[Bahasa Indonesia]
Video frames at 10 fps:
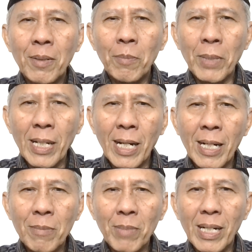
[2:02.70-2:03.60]

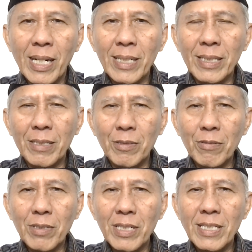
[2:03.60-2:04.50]
Menahan makan
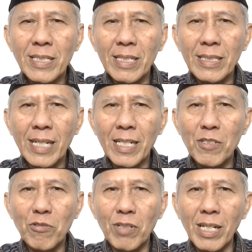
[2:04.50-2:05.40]
itu
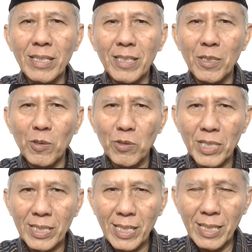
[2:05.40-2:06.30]
disertai juga tentu
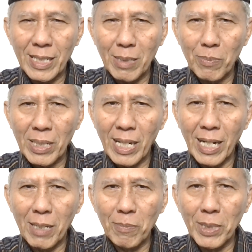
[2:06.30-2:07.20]
saja dengan
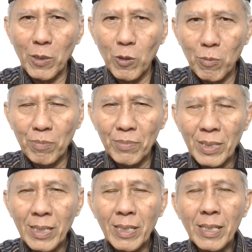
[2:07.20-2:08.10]
menahan minum,
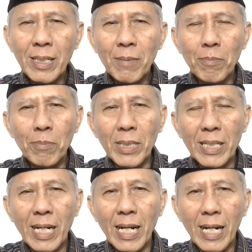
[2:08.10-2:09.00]

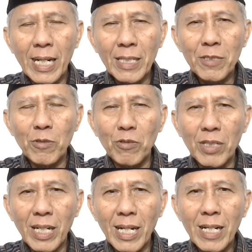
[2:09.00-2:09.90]
menahan
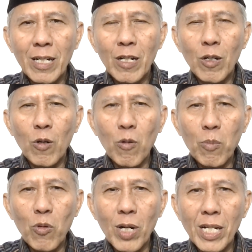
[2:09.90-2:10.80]
juga
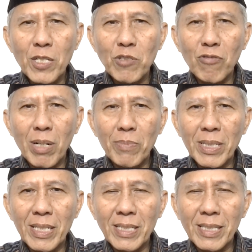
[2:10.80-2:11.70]
hubungan
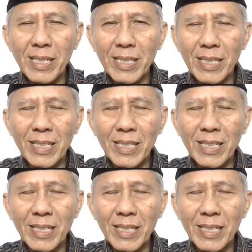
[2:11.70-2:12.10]
suami istri.